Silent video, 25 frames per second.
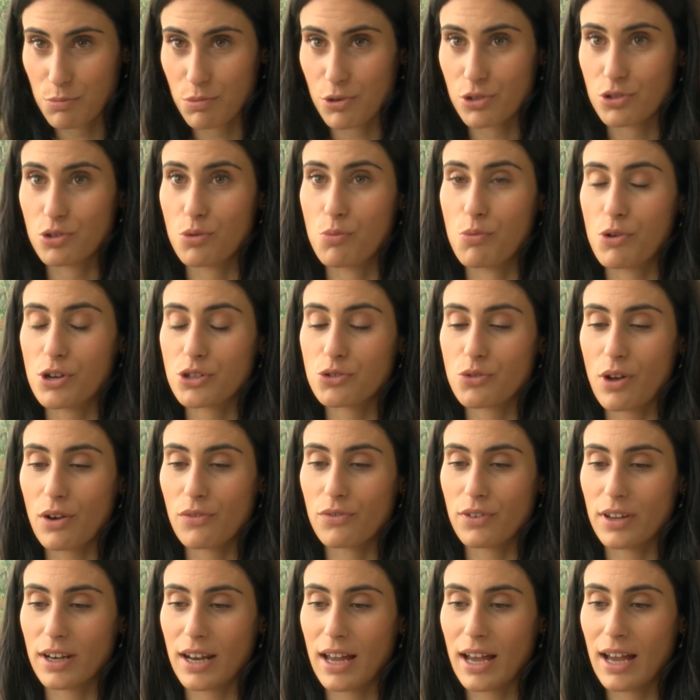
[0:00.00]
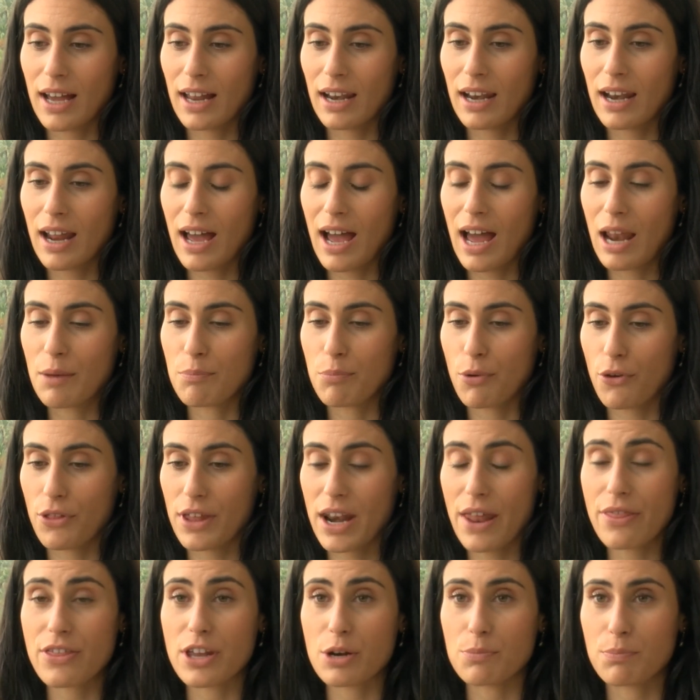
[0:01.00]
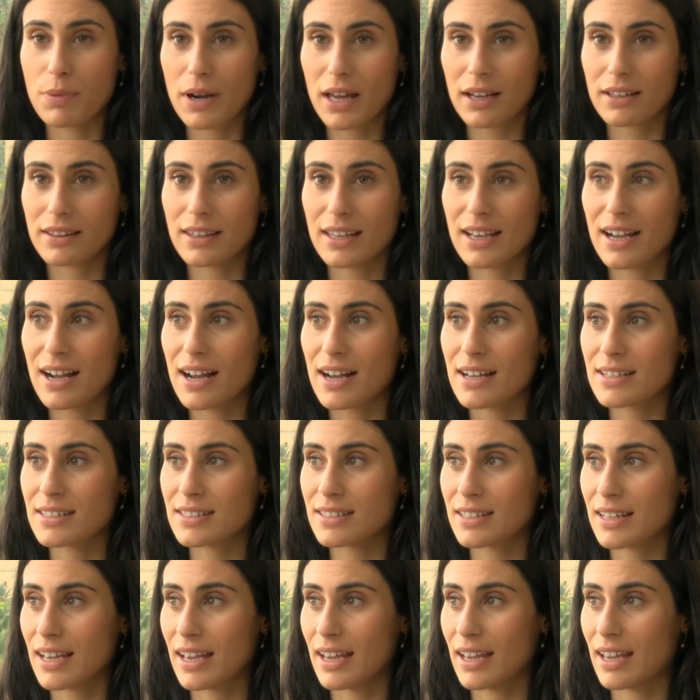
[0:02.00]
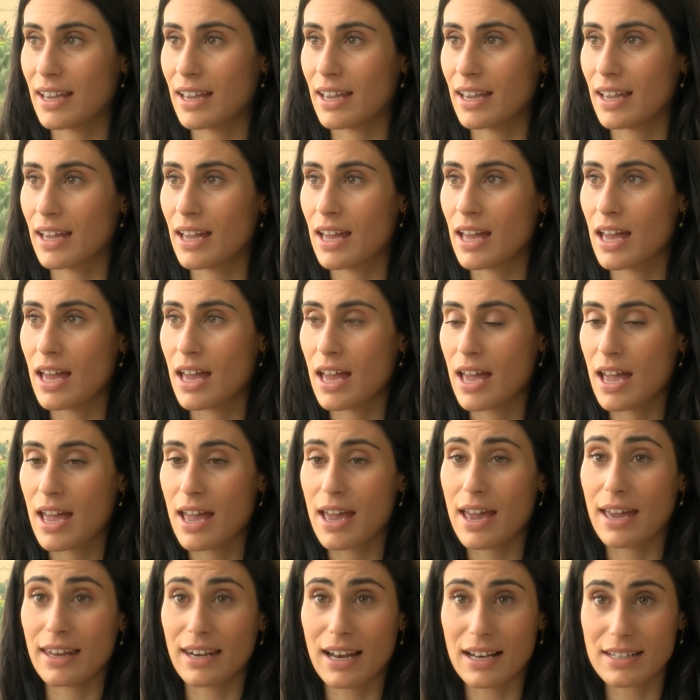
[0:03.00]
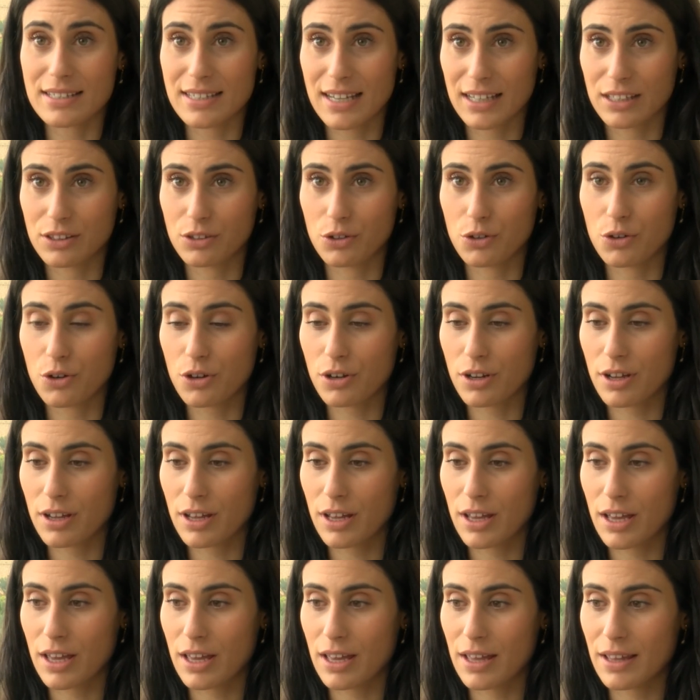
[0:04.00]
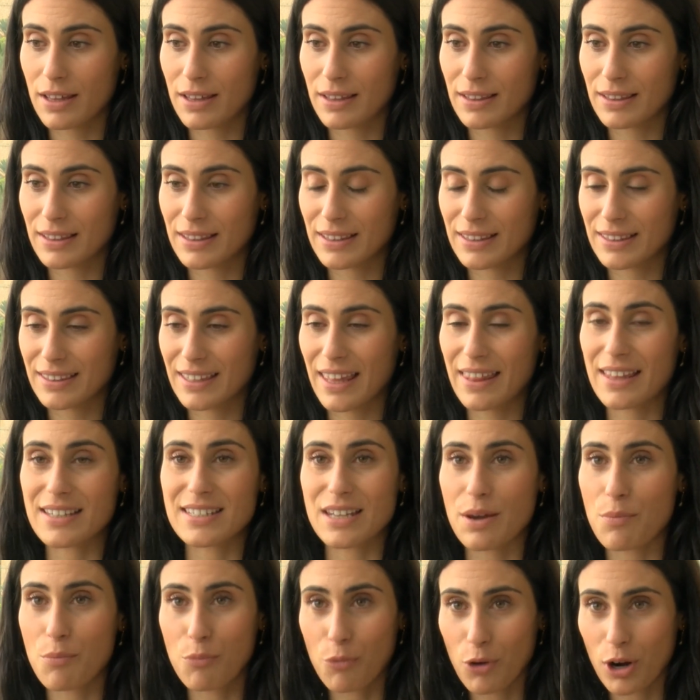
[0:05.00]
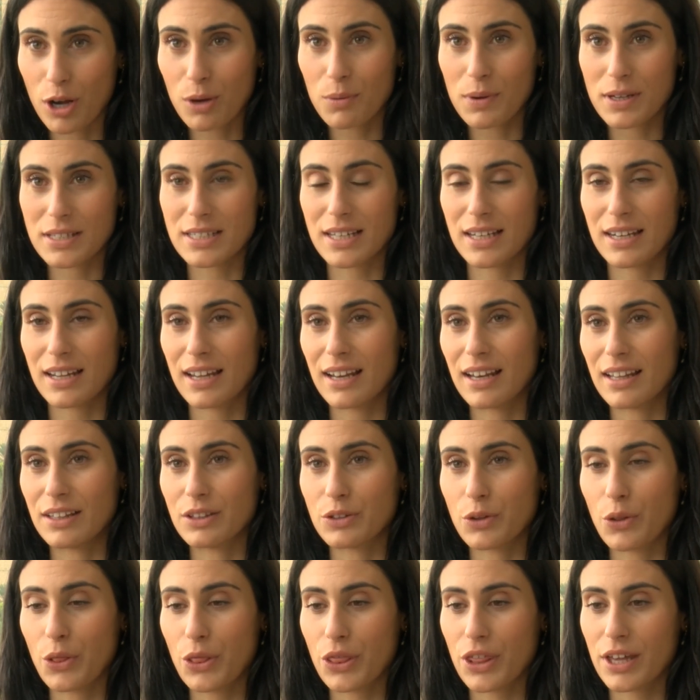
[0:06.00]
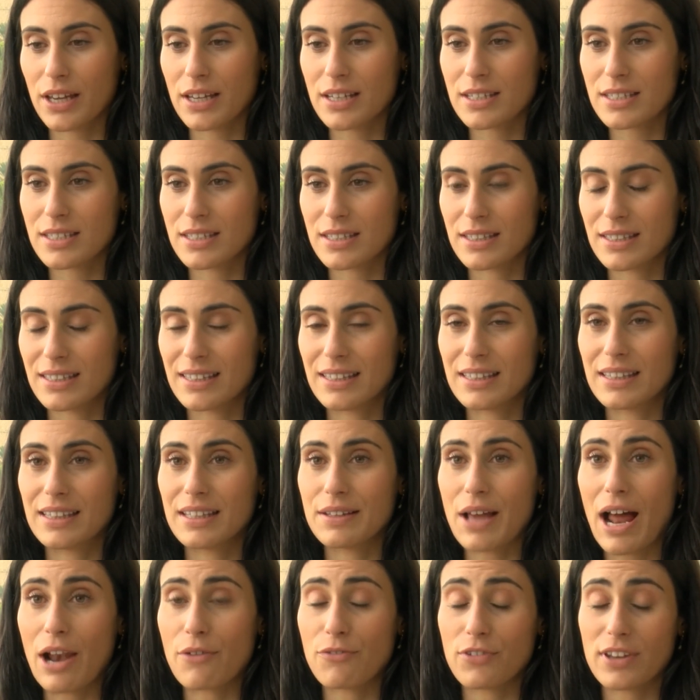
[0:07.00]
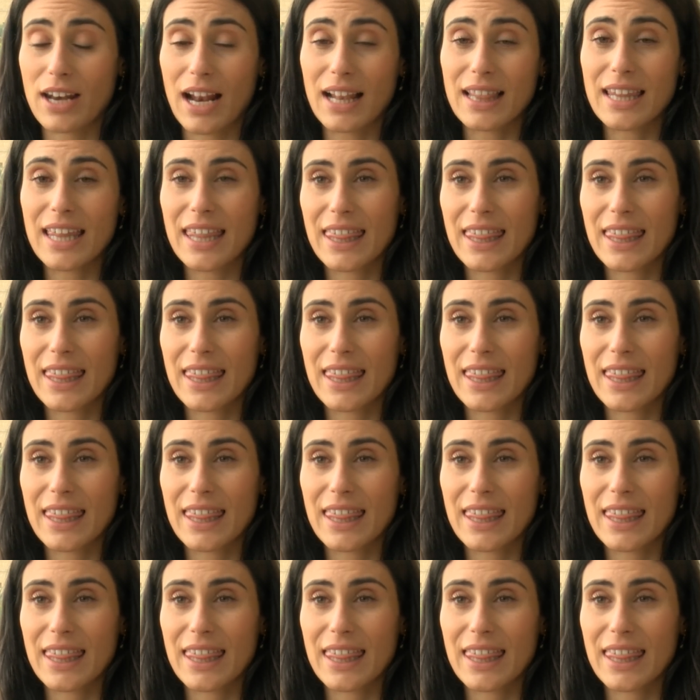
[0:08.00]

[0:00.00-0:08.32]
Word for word: Por supuesto, al final, al poder hacer prácticas eh, en el sector, te desenvuelves en él, entonces al final